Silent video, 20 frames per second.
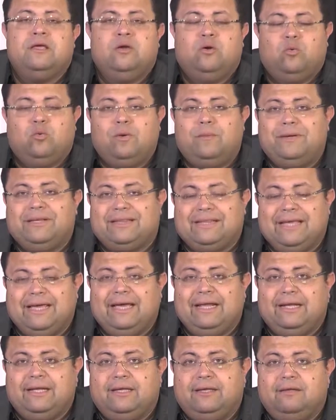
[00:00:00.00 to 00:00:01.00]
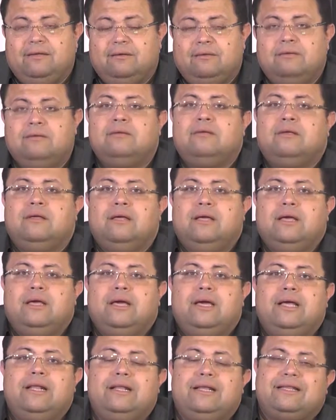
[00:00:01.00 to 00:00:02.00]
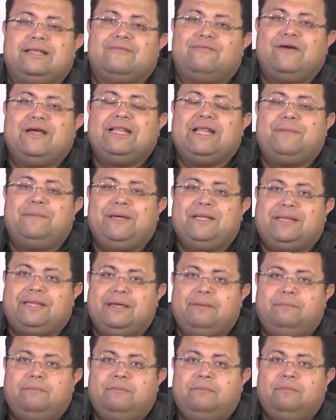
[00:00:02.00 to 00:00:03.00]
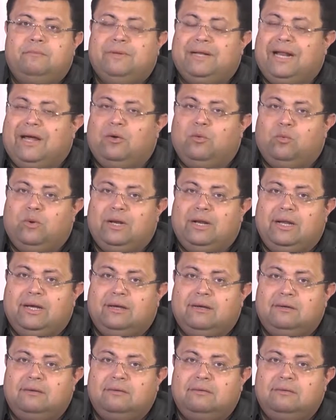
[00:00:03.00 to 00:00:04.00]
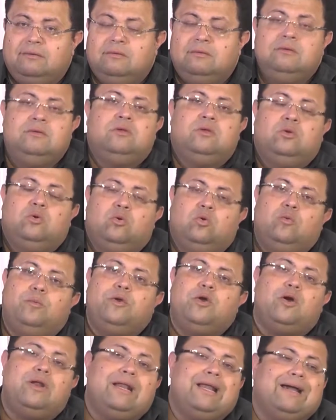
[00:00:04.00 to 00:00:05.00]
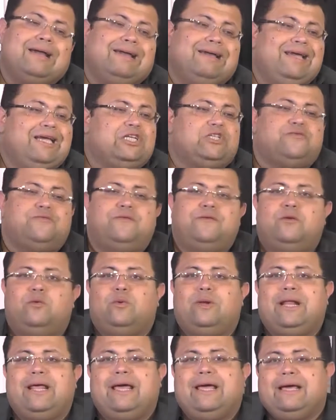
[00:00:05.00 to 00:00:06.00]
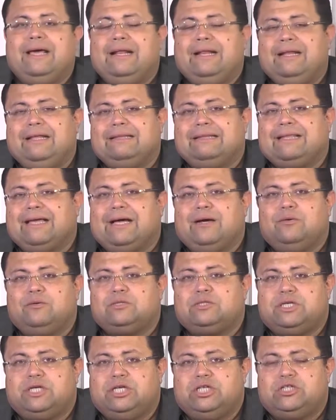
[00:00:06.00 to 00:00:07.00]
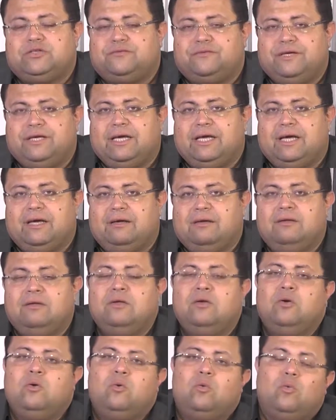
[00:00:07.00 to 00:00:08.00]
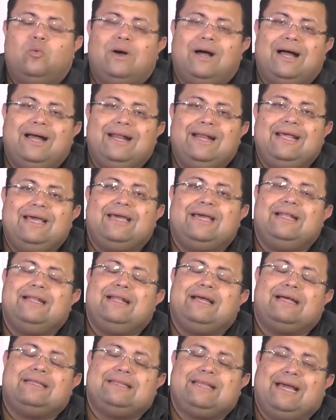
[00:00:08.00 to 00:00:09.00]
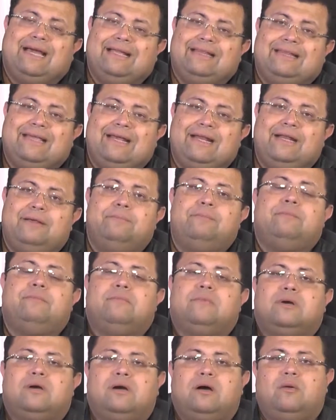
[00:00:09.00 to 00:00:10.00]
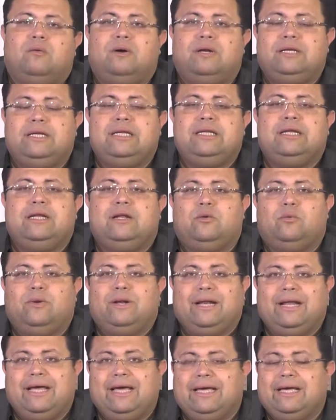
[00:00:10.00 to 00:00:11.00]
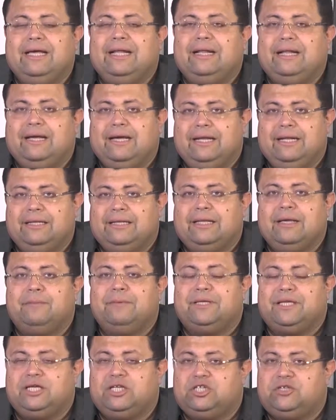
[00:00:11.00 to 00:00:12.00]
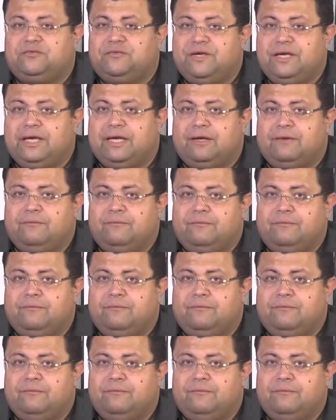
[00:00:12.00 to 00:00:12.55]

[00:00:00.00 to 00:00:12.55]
وبالتالي الاتفاق ده بيتم من اولها وبيقول لك عيش في الولايه اللي انت عاوز تعيش فيها وعليك انك تحترم قوانين الولايه اللي انت بتعيش فيها